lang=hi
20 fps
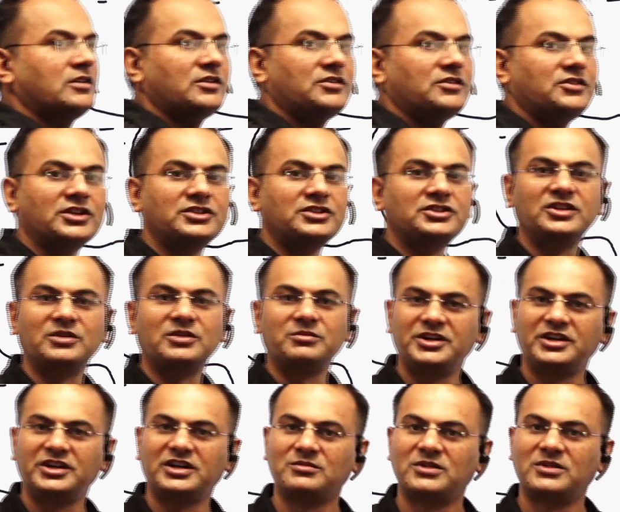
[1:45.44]
दक्षिण
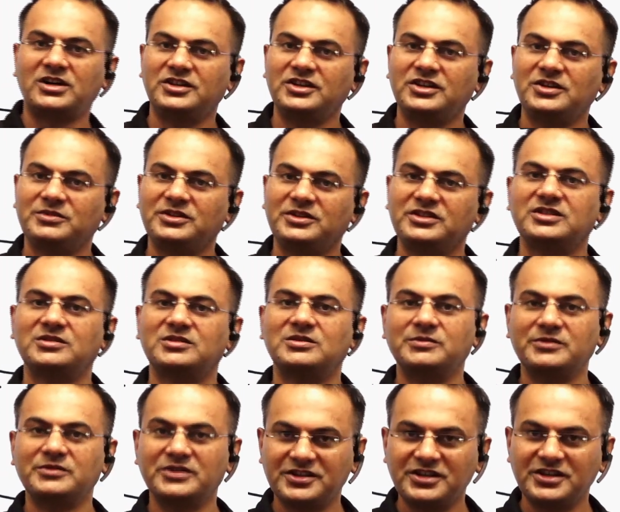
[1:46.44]
अमेरिका महाद्वीप की जब
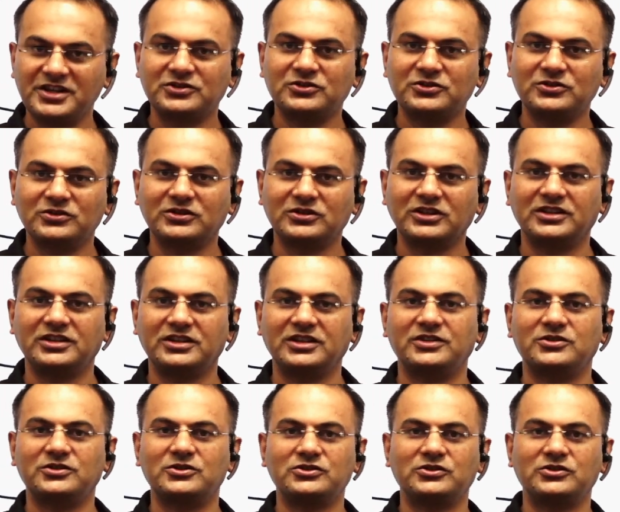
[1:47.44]
हम नदियाँ शुरू करते हैं
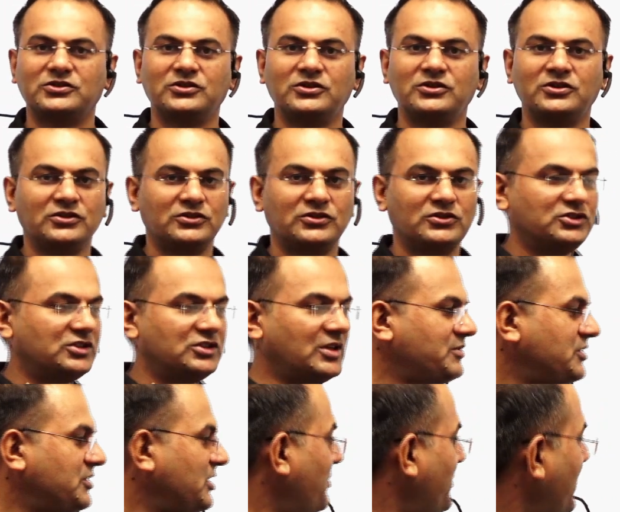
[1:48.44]
दोस्तों तो
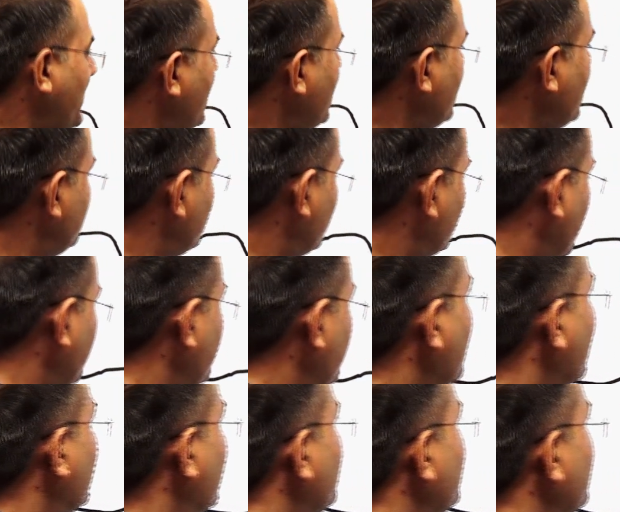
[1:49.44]
सबसे पहले जो नदी
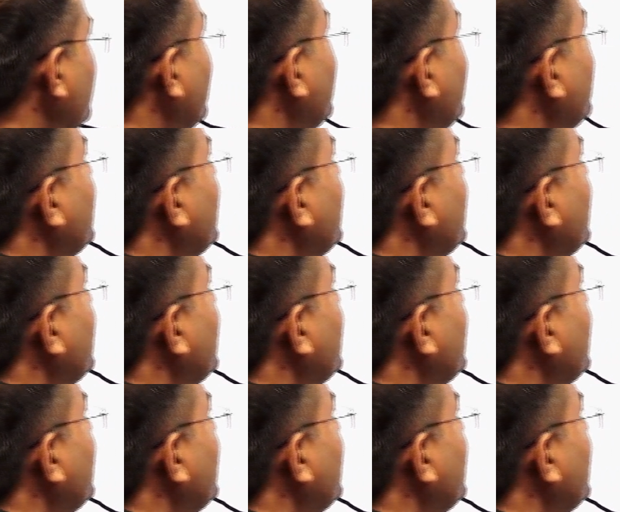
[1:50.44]
आती है